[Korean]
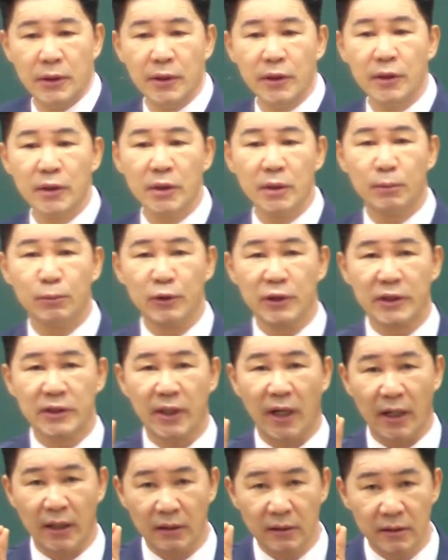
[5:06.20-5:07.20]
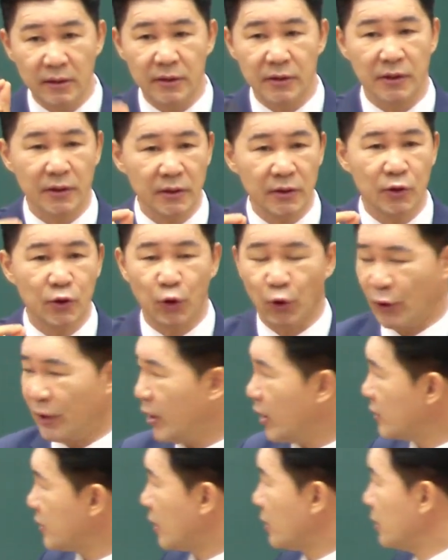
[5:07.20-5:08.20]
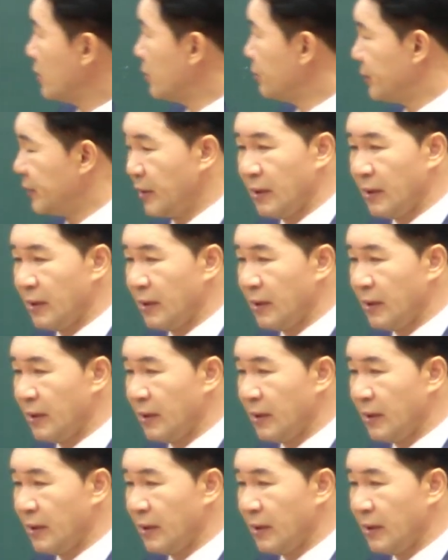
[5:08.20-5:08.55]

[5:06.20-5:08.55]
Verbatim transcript: 여러분이 사는 것은 교회가 사는 겁니다.